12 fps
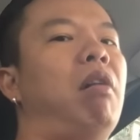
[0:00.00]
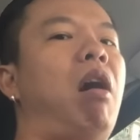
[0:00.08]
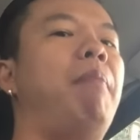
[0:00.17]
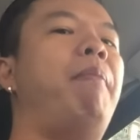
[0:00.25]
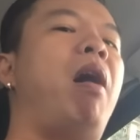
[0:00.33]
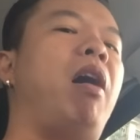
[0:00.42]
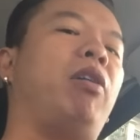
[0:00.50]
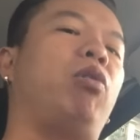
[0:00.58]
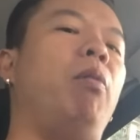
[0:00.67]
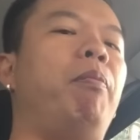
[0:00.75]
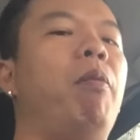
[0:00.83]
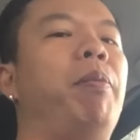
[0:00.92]
Aba, eh
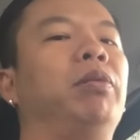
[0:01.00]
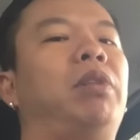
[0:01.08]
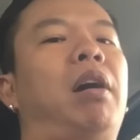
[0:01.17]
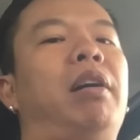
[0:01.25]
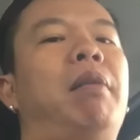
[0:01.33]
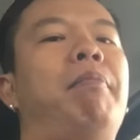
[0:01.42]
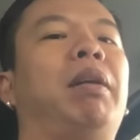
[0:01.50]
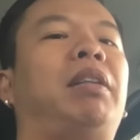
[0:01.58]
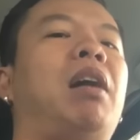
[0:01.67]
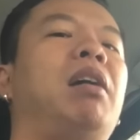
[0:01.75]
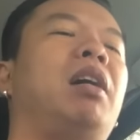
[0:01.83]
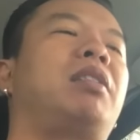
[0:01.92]
kung pupunta ka ng
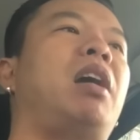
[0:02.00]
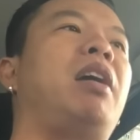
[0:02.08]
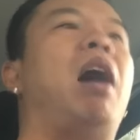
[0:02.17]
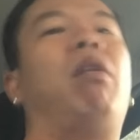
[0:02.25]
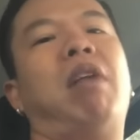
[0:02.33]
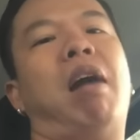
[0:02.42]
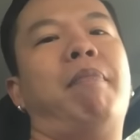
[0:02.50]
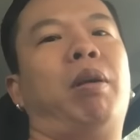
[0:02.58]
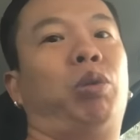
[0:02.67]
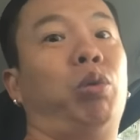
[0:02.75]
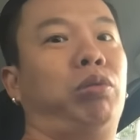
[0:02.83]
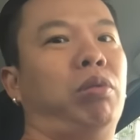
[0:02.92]
Batangas ay ako na ang
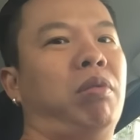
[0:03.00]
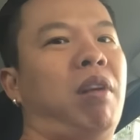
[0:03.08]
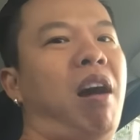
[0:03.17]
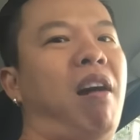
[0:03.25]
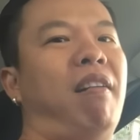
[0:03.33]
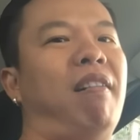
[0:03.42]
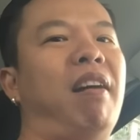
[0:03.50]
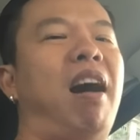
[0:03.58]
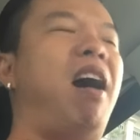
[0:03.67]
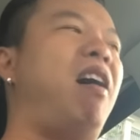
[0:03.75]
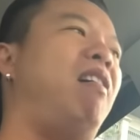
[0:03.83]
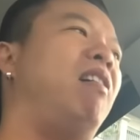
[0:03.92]
magtutura.
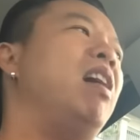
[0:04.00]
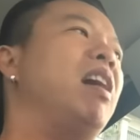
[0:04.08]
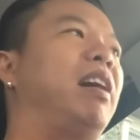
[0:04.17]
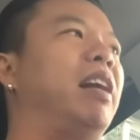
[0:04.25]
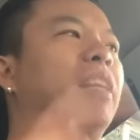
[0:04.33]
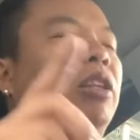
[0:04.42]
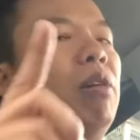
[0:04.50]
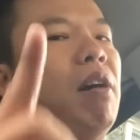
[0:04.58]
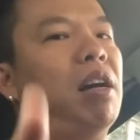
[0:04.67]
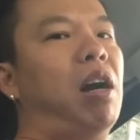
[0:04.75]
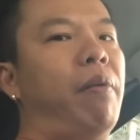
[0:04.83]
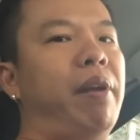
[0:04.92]
Ah, ganito
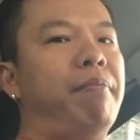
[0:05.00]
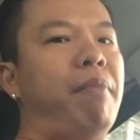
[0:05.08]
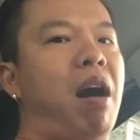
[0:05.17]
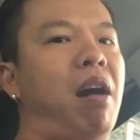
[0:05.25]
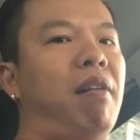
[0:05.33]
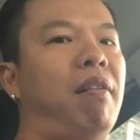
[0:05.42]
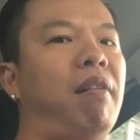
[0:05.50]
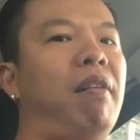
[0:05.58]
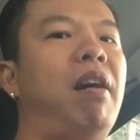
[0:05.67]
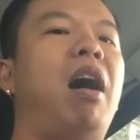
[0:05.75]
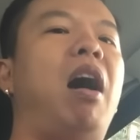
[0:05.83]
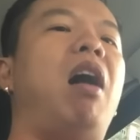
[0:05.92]
ang gawin ma.
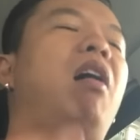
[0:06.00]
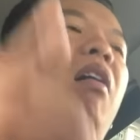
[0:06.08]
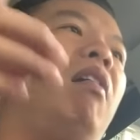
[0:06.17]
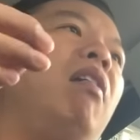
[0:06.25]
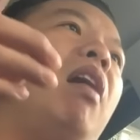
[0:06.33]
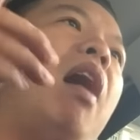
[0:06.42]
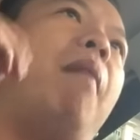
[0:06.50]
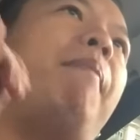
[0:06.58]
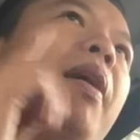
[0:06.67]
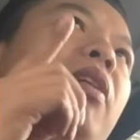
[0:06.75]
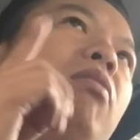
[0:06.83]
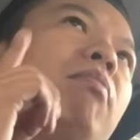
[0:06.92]
Ah,
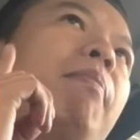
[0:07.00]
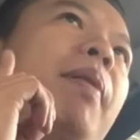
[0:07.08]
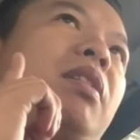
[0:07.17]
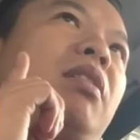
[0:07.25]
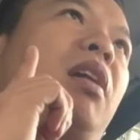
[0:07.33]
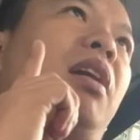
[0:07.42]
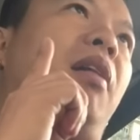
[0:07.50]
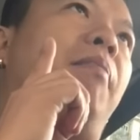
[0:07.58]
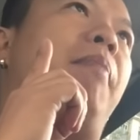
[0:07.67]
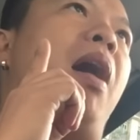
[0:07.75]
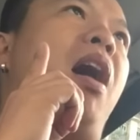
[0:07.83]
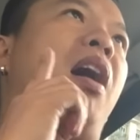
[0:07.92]
abay lumabas ka
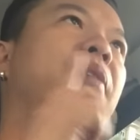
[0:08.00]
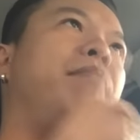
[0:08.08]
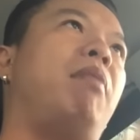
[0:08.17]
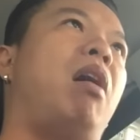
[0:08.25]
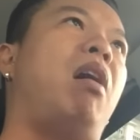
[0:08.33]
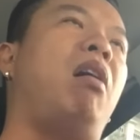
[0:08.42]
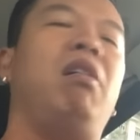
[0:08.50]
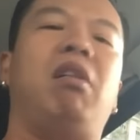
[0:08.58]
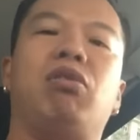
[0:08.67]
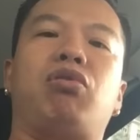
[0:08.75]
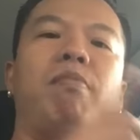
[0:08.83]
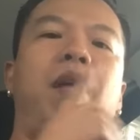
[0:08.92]
ng bahay ma,
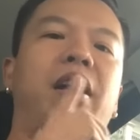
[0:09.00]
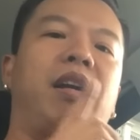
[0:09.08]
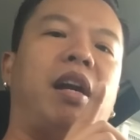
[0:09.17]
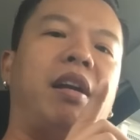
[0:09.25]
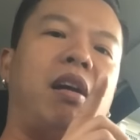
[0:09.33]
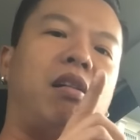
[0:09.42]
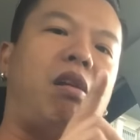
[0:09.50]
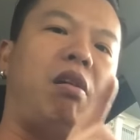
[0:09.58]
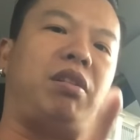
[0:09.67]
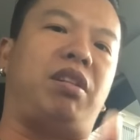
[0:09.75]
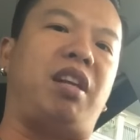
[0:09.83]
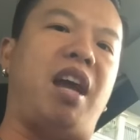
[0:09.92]
sumakay ka ng
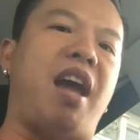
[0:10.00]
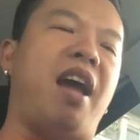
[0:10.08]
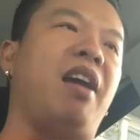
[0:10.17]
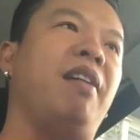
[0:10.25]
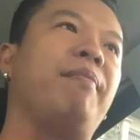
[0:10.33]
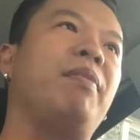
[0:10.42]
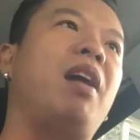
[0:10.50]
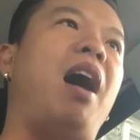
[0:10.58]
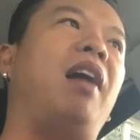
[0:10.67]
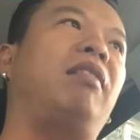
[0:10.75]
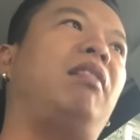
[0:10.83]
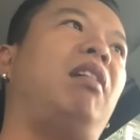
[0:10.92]
kotse,
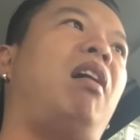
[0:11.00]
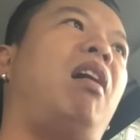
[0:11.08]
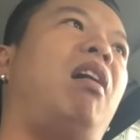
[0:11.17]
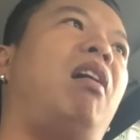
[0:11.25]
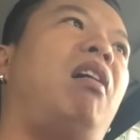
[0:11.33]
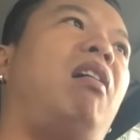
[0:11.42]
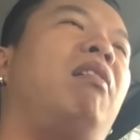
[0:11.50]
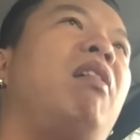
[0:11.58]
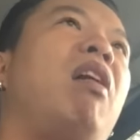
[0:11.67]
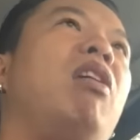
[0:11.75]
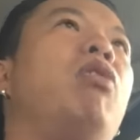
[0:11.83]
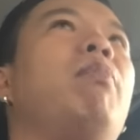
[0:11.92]
at ah,
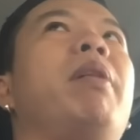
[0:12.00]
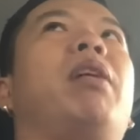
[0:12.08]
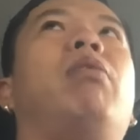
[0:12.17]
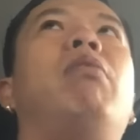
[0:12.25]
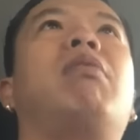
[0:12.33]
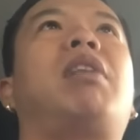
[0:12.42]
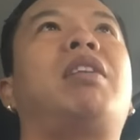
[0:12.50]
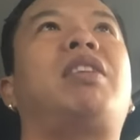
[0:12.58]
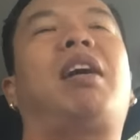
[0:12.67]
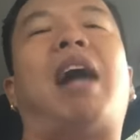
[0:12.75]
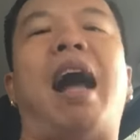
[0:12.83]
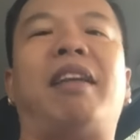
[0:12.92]
lumiko ka
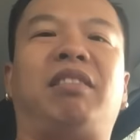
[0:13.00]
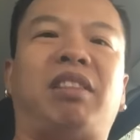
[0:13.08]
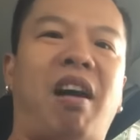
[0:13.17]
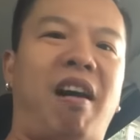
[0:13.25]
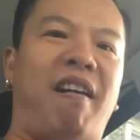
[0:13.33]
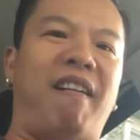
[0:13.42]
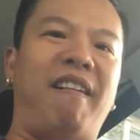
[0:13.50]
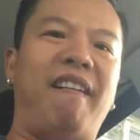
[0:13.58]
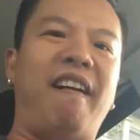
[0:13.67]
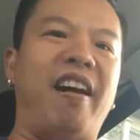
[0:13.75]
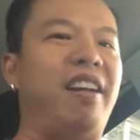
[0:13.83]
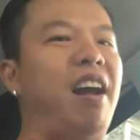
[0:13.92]
sa kanta.
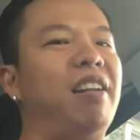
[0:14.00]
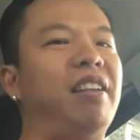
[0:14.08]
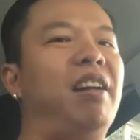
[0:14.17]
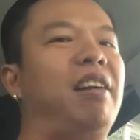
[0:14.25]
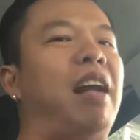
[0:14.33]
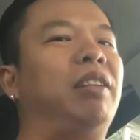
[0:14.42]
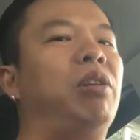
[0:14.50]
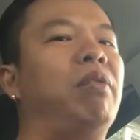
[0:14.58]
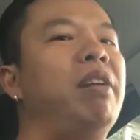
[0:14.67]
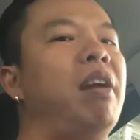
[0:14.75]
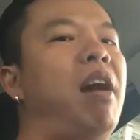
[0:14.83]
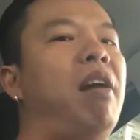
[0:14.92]
Iyan, yung kantong
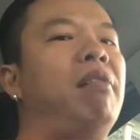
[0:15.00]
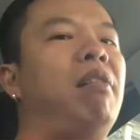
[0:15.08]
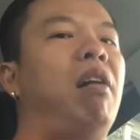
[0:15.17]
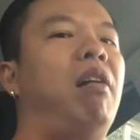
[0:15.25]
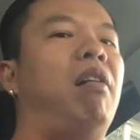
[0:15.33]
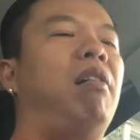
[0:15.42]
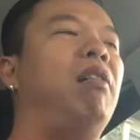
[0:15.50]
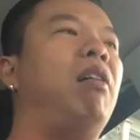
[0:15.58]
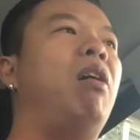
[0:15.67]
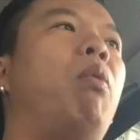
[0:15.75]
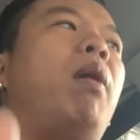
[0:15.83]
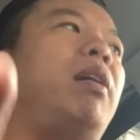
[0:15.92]
iyan, ah,
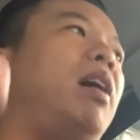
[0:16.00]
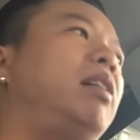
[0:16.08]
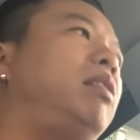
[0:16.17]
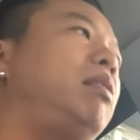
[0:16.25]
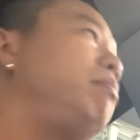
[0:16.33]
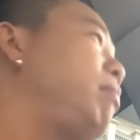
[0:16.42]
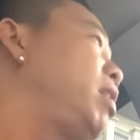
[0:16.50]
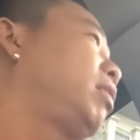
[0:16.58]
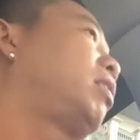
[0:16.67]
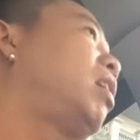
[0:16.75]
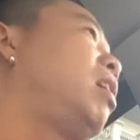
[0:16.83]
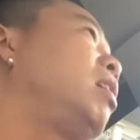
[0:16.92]
100
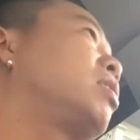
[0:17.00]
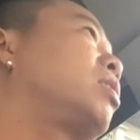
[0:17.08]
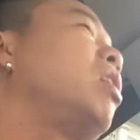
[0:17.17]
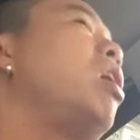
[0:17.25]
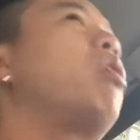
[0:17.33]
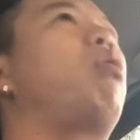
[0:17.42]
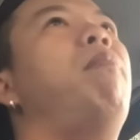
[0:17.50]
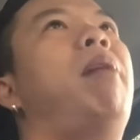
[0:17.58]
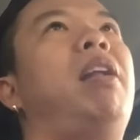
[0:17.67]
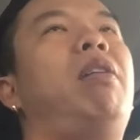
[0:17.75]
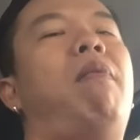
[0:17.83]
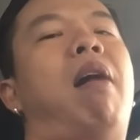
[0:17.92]
meters,
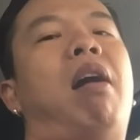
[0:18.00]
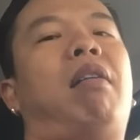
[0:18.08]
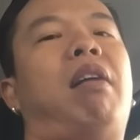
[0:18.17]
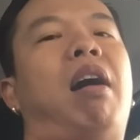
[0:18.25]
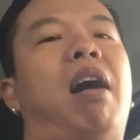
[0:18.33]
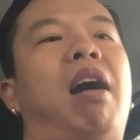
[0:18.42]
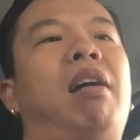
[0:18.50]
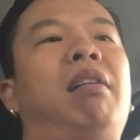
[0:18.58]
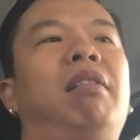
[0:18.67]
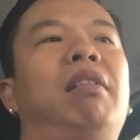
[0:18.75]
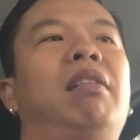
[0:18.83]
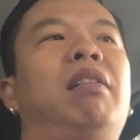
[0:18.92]
kumaliwa ka,
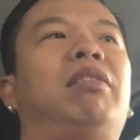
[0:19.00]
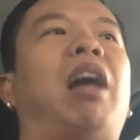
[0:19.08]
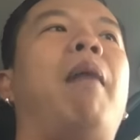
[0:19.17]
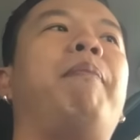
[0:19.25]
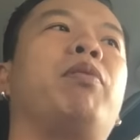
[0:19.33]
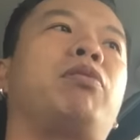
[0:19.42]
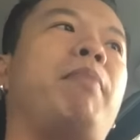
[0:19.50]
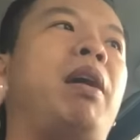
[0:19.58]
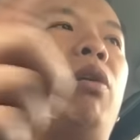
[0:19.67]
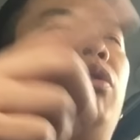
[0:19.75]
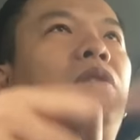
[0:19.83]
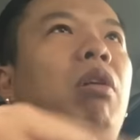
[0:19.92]
tapos may
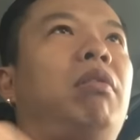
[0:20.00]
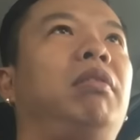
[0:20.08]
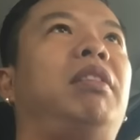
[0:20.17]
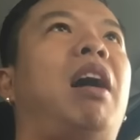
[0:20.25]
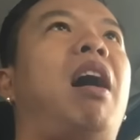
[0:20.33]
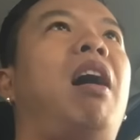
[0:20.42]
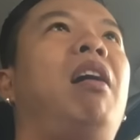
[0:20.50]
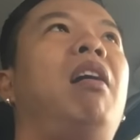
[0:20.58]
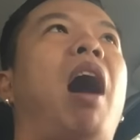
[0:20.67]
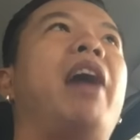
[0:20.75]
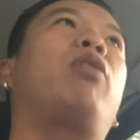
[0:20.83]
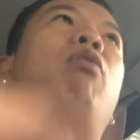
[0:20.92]
rotonda,
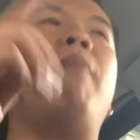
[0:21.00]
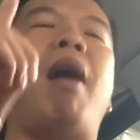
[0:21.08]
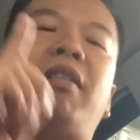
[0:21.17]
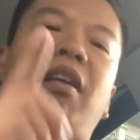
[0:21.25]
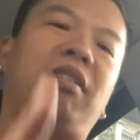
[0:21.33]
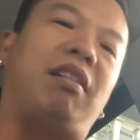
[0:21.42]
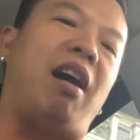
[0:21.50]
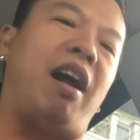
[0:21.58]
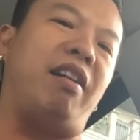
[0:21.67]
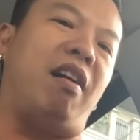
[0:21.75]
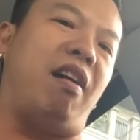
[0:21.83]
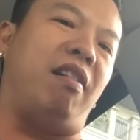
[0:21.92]
ay kumanan ka
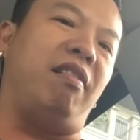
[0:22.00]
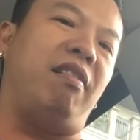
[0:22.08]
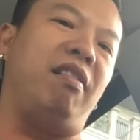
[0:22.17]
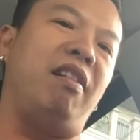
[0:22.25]
ngayon.